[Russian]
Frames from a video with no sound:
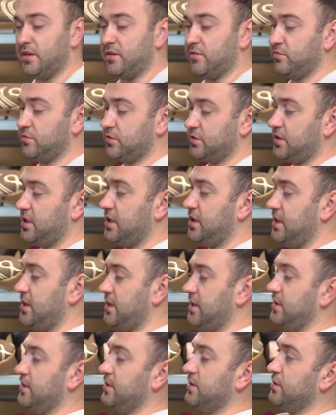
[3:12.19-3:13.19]
Вот
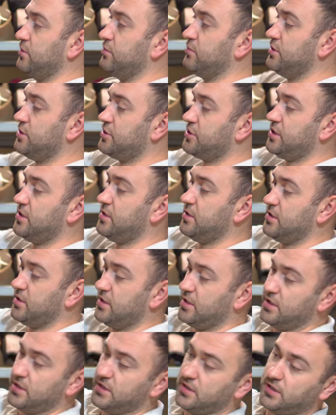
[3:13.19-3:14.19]
эта люлечка,
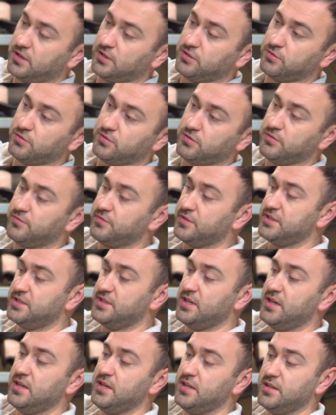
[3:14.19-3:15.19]
которую вы
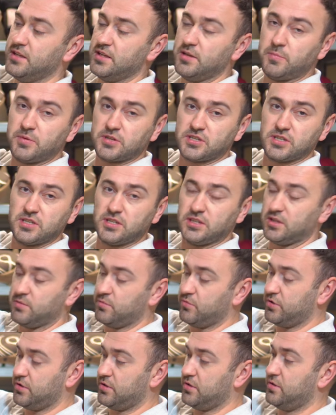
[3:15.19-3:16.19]
сняли и пошли
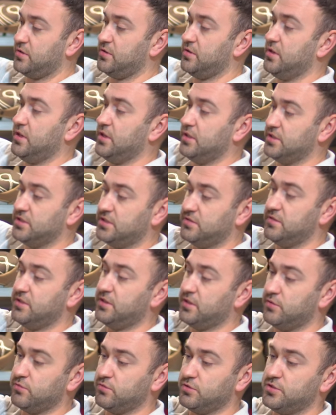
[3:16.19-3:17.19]
домой.
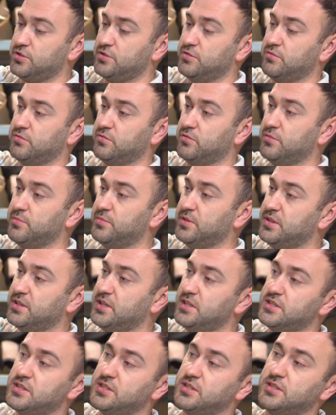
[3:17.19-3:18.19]
Действительно очень удобно.
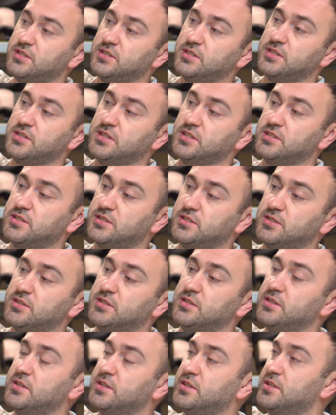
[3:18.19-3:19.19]
Даже коз
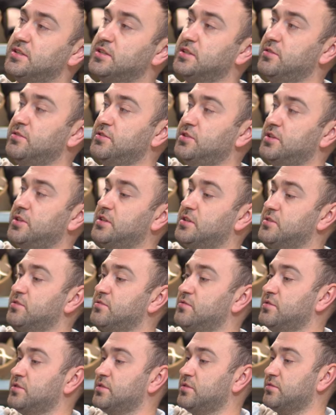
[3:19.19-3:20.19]
э, козыречек от
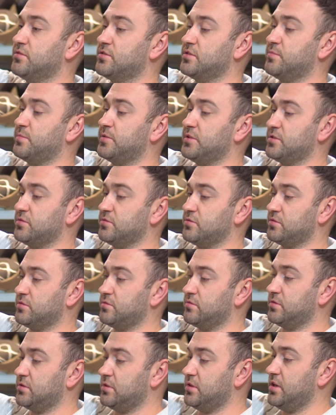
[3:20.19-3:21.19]
солнца тоже
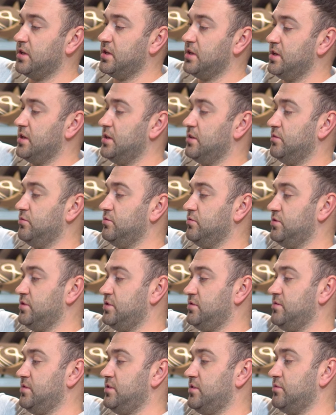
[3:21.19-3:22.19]
присутствует. Ну,
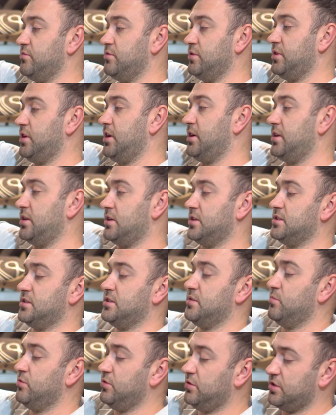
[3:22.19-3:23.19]
действительно, уникальная
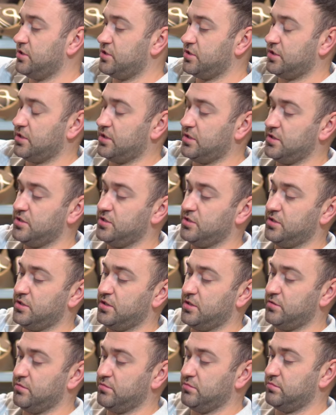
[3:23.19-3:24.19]
разработочка, я
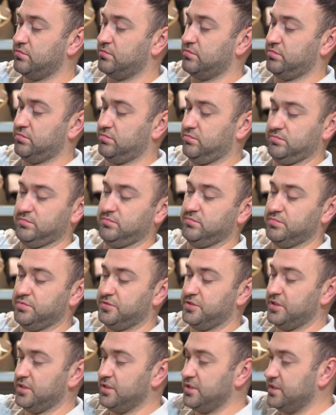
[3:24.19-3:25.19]
считаю, ну,
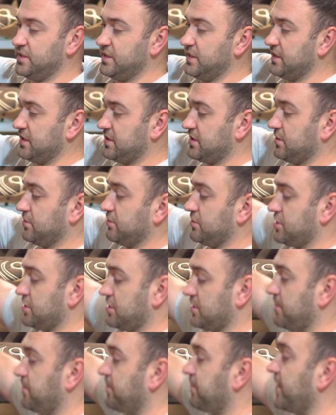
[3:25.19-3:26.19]
вообще интересно
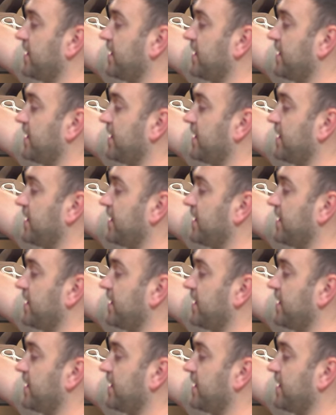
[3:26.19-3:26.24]
очень.